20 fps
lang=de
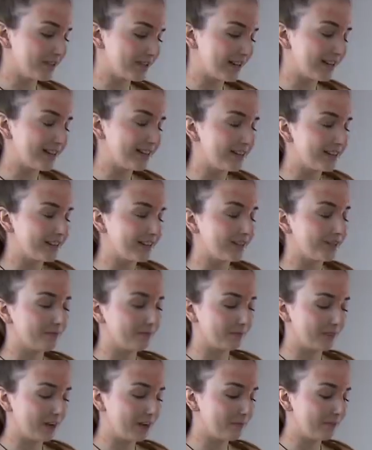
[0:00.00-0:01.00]
ist halt
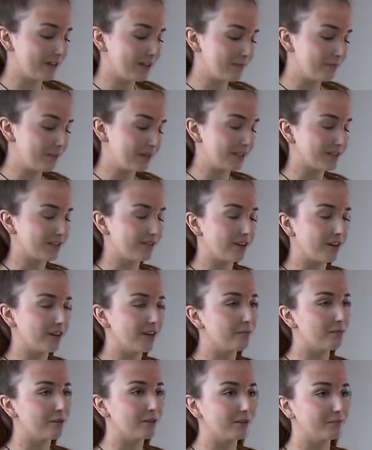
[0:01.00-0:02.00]
nicht gerade mein Lieblingsfach,
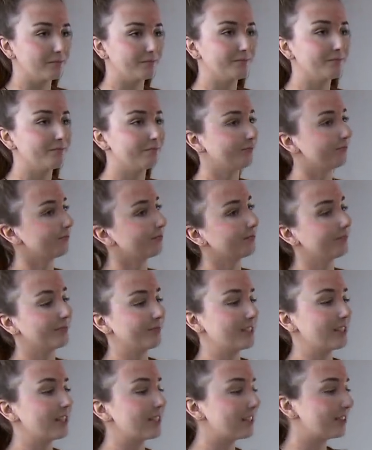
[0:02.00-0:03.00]
aber...
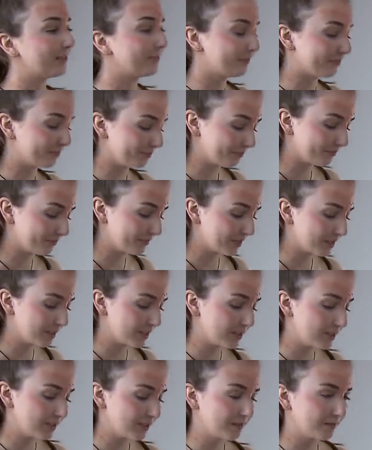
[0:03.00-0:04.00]
Okay. Ja das ist in
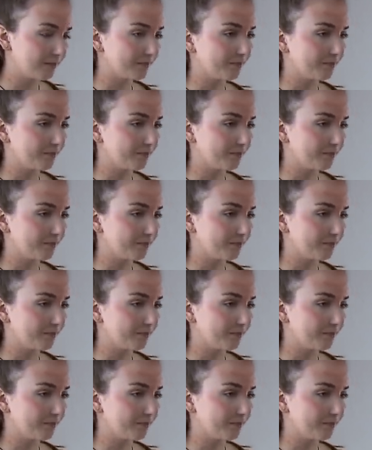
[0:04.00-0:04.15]
Ordnung.